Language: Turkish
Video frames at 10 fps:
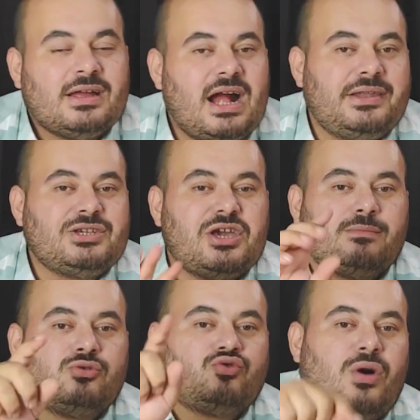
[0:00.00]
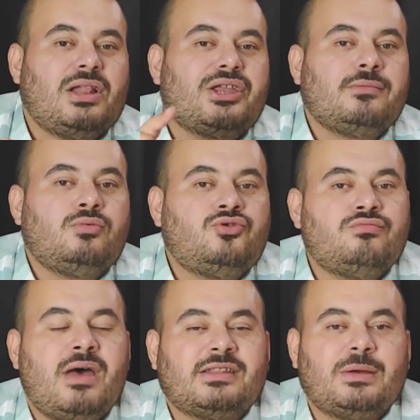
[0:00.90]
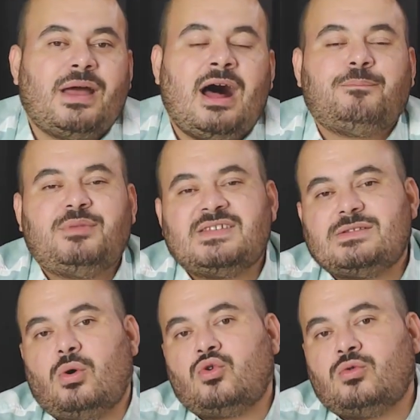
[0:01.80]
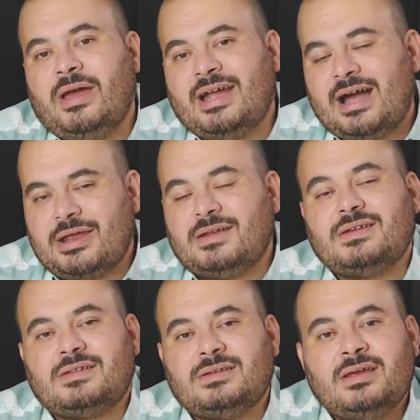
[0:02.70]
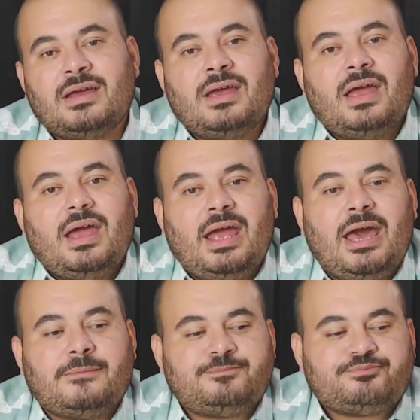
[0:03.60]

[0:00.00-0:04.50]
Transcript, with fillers: Kardeşler bu duaları mümkün mertebe abdestli okumaya gayret edin. Eğer